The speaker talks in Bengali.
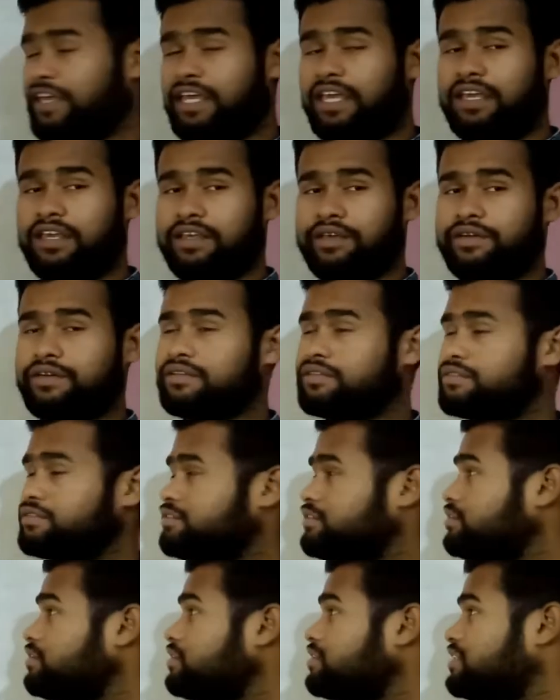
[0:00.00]
ভি
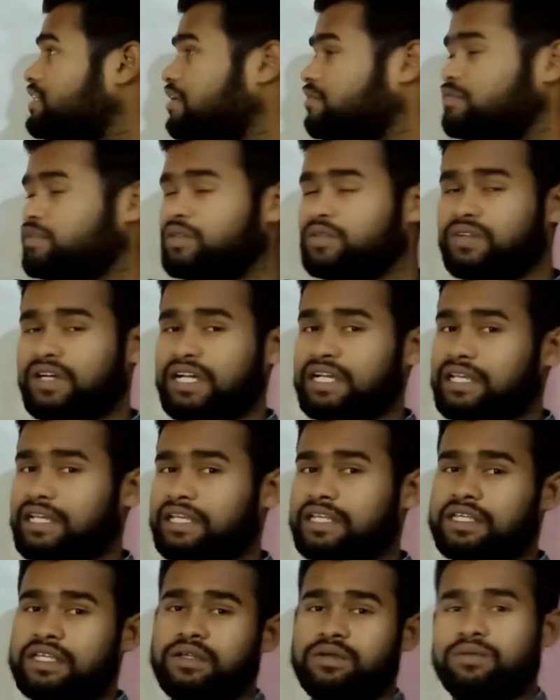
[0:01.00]
ইকুয়ালস টু ডাব্লিউ বা
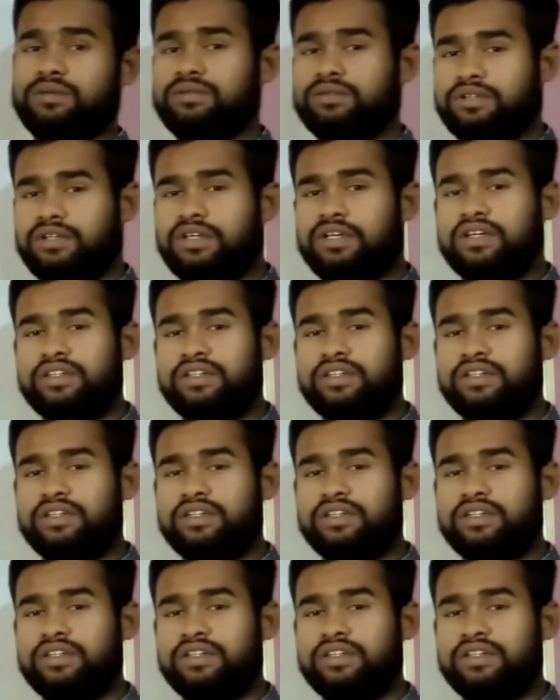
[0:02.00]
কিউ